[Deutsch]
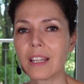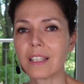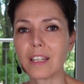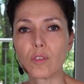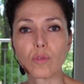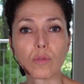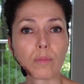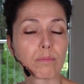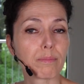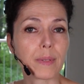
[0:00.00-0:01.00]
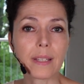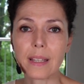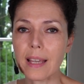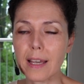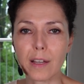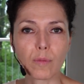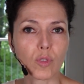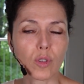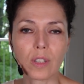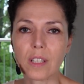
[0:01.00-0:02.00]
den du bisher
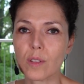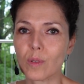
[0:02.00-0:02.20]
noch nicht